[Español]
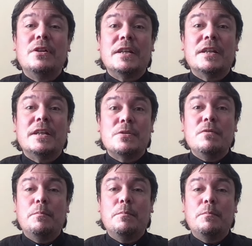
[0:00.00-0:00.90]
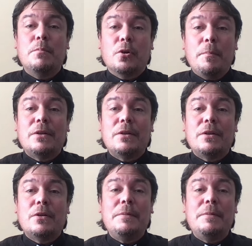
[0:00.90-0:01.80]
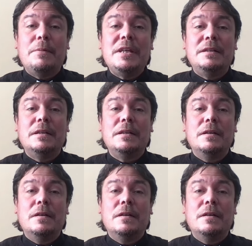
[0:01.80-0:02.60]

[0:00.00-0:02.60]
de los que sufren por los pecados de la vista,